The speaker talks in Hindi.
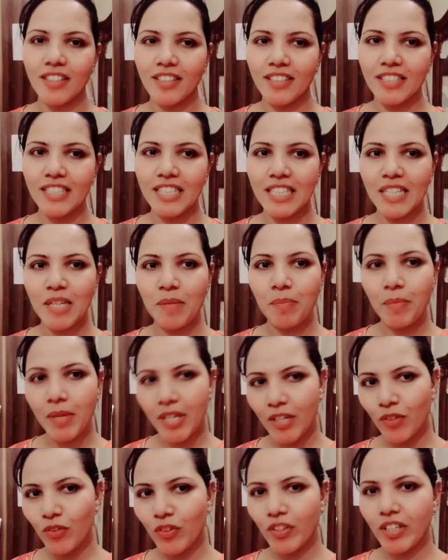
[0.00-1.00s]
यानी कि मैं
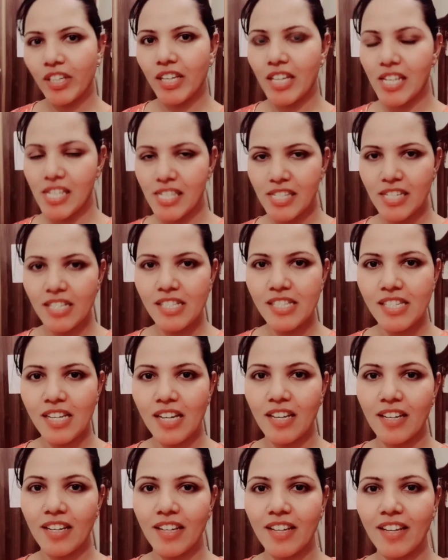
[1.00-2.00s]
और एजियल जा
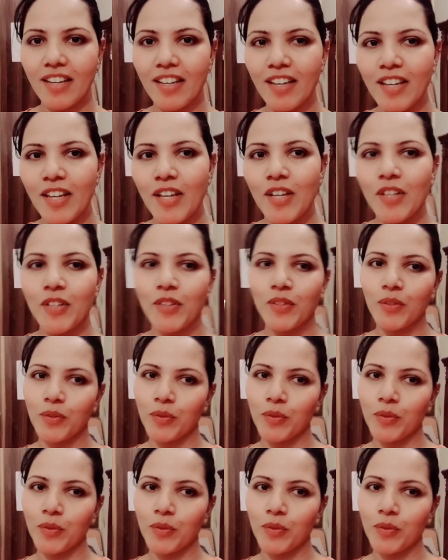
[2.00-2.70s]
रहे हैं तो